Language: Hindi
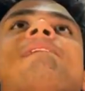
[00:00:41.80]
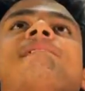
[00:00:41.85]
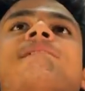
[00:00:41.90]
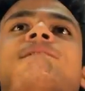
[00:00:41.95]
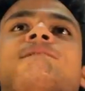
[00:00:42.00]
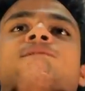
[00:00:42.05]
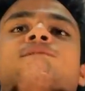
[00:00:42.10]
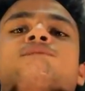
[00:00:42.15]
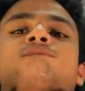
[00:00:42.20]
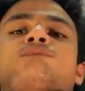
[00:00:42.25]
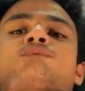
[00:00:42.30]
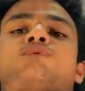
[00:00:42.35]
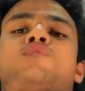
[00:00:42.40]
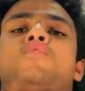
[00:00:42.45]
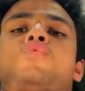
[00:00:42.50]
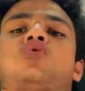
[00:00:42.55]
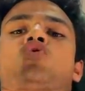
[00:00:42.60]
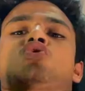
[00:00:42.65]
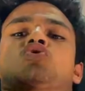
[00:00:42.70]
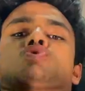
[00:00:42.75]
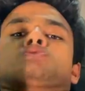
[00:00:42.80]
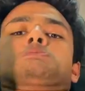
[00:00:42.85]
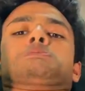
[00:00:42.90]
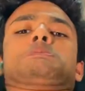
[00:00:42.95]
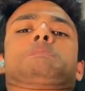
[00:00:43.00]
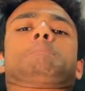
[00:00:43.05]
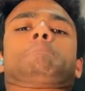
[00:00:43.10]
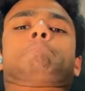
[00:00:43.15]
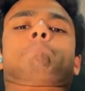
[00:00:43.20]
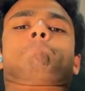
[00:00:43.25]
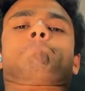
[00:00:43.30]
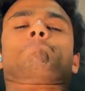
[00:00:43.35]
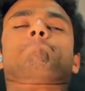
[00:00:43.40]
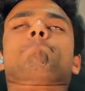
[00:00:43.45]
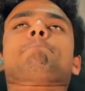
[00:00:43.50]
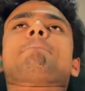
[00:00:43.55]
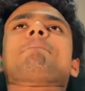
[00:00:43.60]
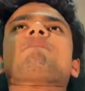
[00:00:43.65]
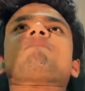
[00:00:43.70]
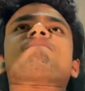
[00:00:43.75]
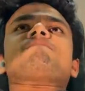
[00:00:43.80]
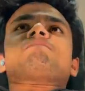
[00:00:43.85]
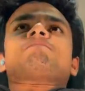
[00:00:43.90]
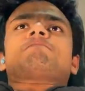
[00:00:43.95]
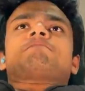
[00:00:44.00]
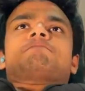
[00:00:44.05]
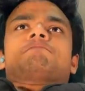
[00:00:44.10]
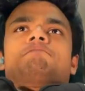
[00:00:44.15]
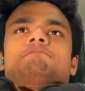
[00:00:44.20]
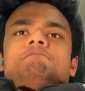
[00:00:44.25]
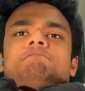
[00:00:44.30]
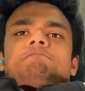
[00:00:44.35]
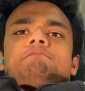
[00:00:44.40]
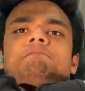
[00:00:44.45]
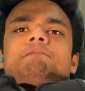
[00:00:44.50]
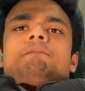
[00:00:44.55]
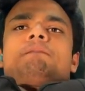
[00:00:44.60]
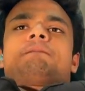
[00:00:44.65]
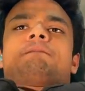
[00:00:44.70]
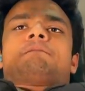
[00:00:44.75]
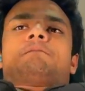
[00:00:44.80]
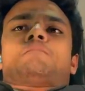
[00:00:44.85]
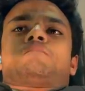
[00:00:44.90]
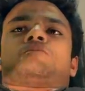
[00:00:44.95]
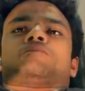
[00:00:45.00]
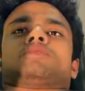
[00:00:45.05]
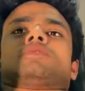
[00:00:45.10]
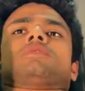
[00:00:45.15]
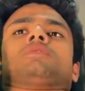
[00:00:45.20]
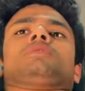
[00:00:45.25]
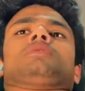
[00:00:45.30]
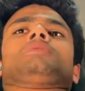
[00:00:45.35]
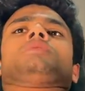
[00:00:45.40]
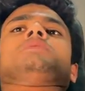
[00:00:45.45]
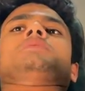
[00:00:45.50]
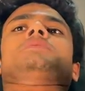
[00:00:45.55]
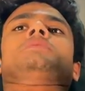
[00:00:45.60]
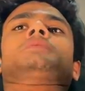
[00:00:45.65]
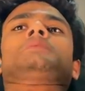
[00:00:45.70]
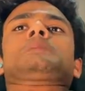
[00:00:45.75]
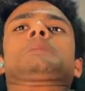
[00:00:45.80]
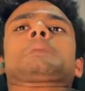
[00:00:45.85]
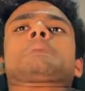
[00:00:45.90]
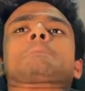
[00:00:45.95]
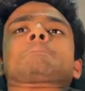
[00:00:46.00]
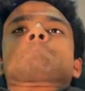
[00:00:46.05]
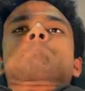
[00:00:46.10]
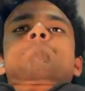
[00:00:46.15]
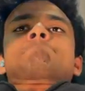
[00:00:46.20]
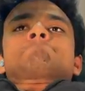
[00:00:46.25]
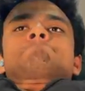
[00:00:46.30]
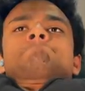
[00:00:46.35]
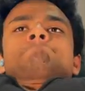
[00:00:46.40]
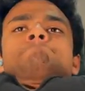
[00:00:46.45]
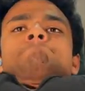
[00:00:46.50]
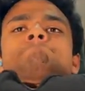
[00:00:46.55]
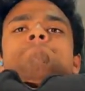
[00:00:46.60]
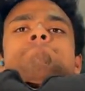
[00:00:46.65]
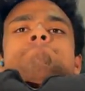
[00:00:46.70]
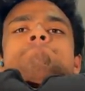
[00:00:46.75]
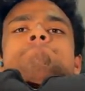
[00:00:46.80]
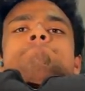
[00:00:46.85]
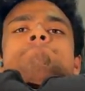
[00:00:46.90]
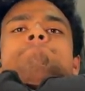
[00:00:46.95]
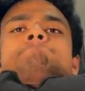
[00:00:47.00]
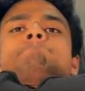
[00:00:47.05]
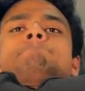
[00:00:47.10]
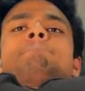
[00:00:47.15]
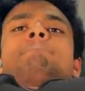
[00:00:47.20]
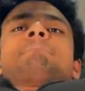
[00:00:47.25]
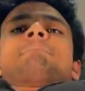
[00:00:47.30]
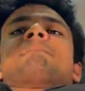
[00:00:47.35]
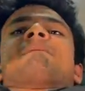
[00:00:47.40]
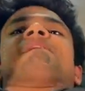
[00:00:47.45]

स्पीड के साथ वेट नीचे लेके आता हूँ और ऊपर लेके आता हूँ सो दैट मेरे चेस्ट में वो हैवी